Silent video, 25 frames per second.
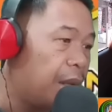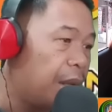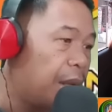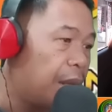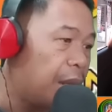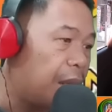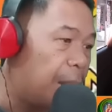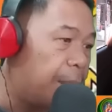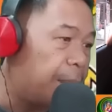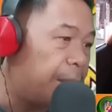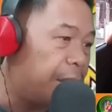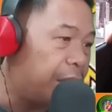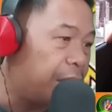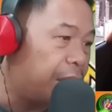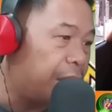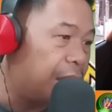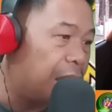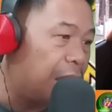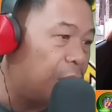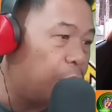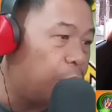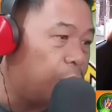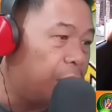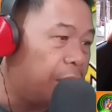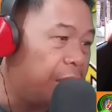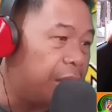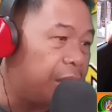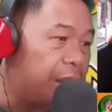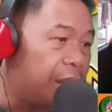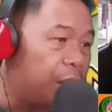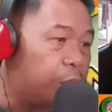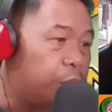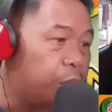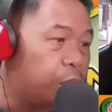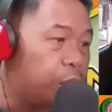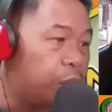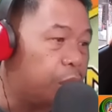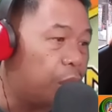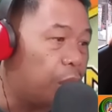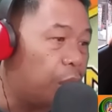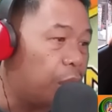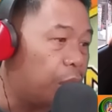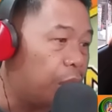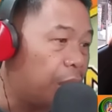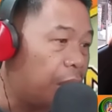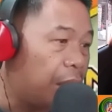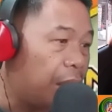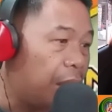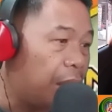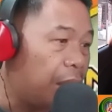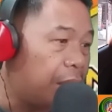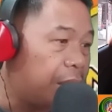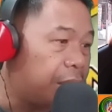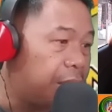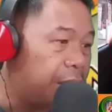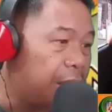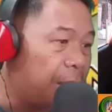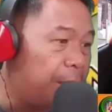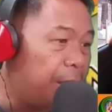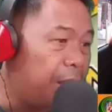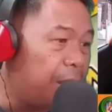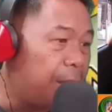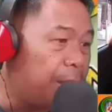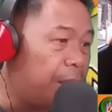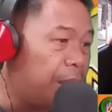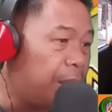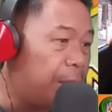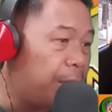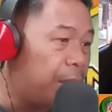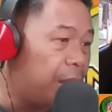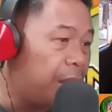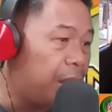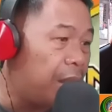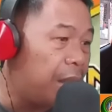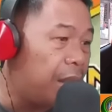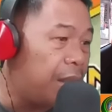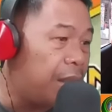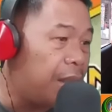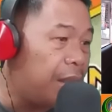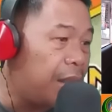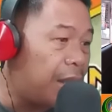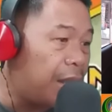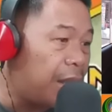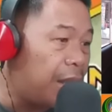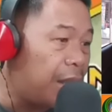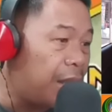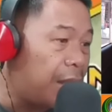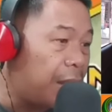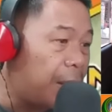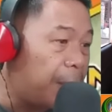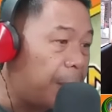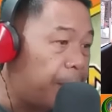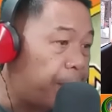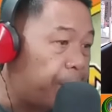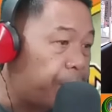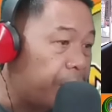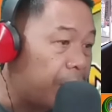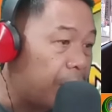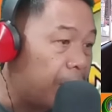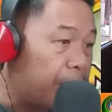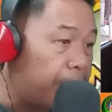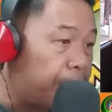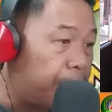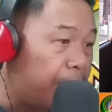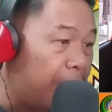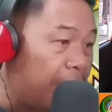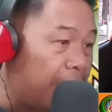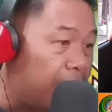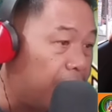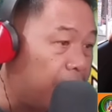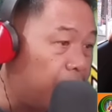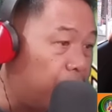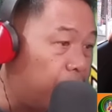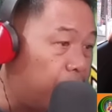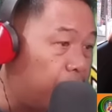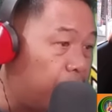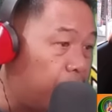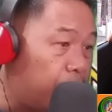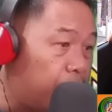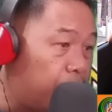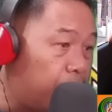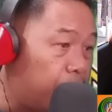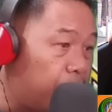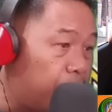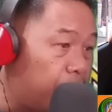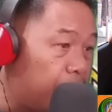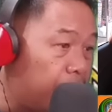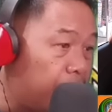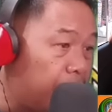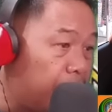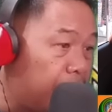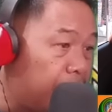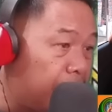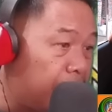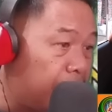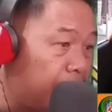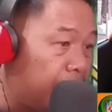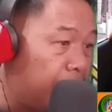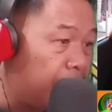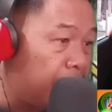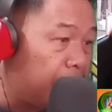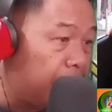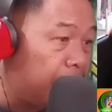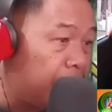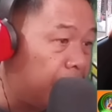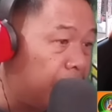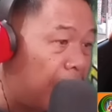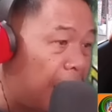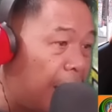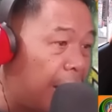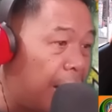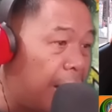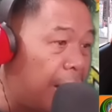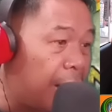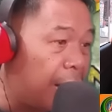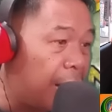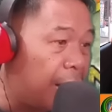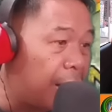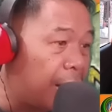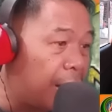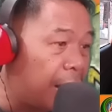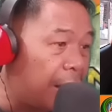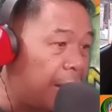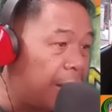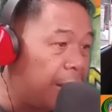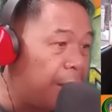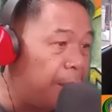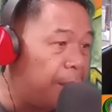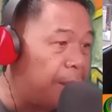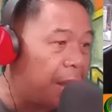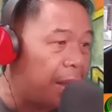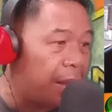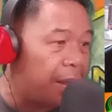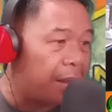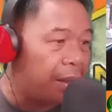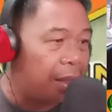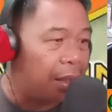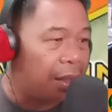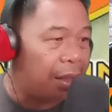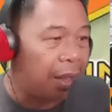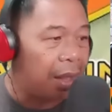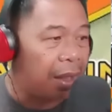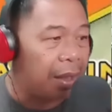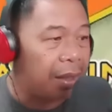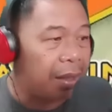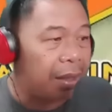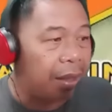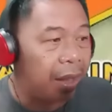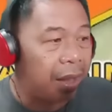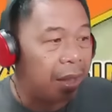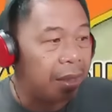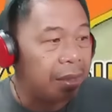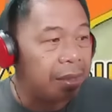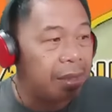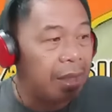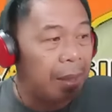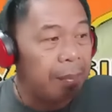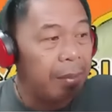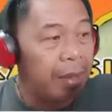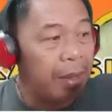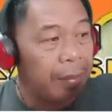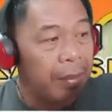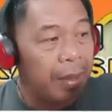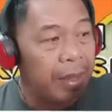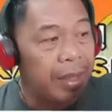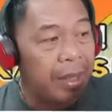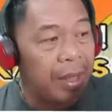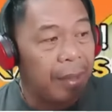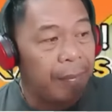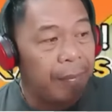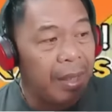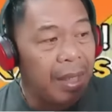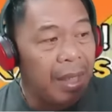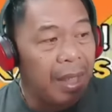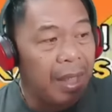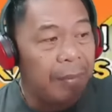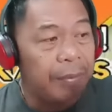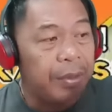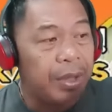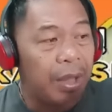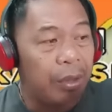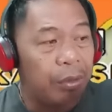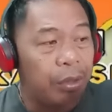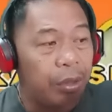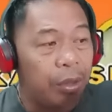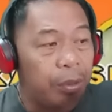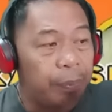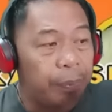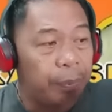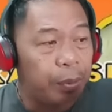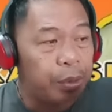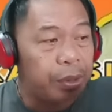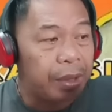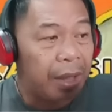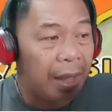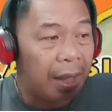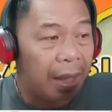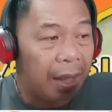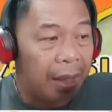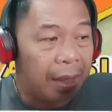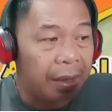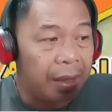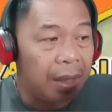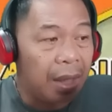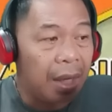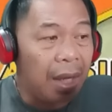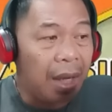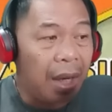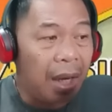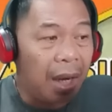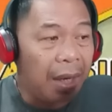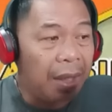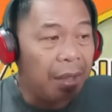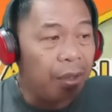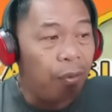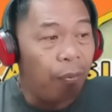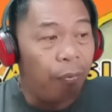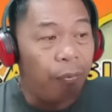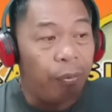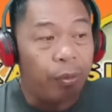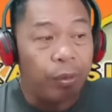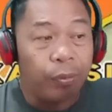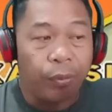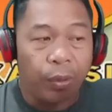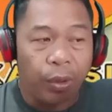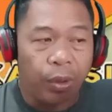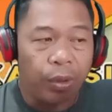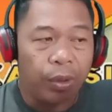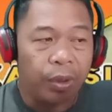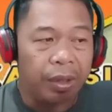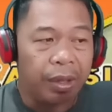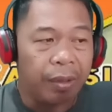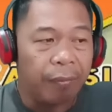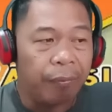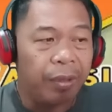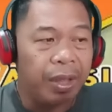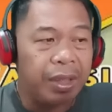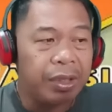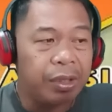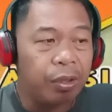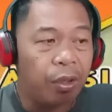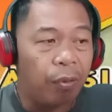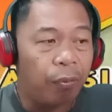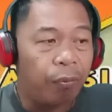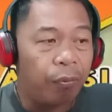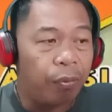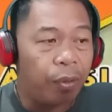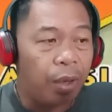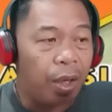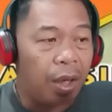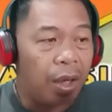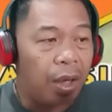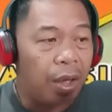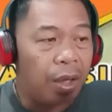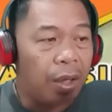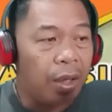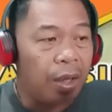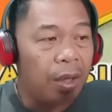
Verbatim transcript: kapatid na Lolita Hunson. Ayan. Sabi naman ni Berhenya Barrio Ganimen. Ayan. Ang sabi naman niya, Miguel love shoutout po sa lahat. I go for Vong. The best of uh,